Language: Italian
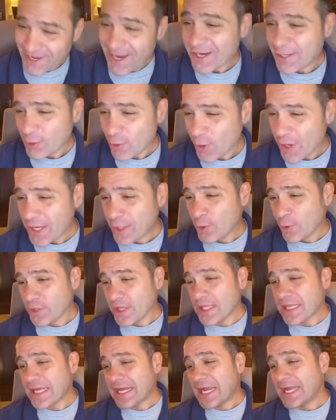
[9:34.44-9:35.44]
Ecco, ecco,
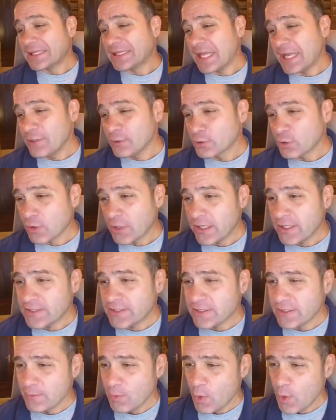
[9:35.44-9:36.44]
dedicata al nostro
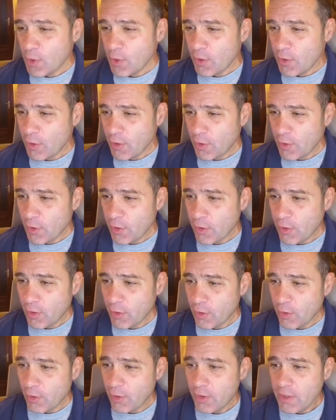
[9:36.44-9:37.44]

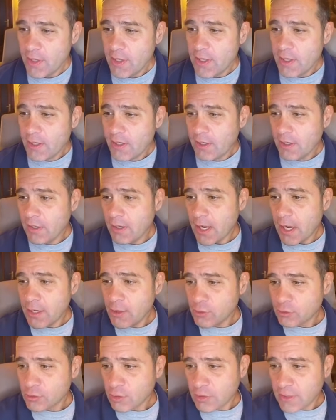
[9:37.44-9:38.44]
carissimo, eh, al
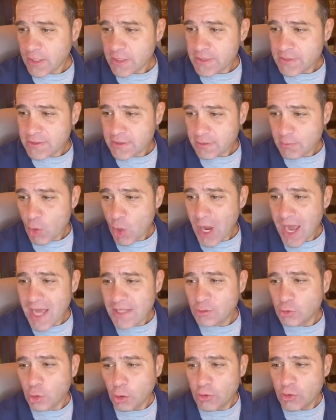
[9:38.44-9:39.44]
nostro carissimo
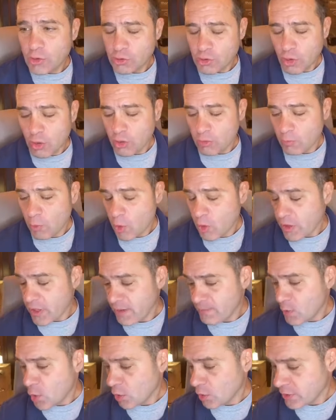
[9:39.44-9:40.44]
Antonio Sorbo e
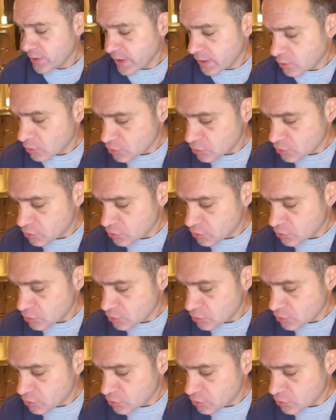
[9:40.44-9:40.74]
moglie e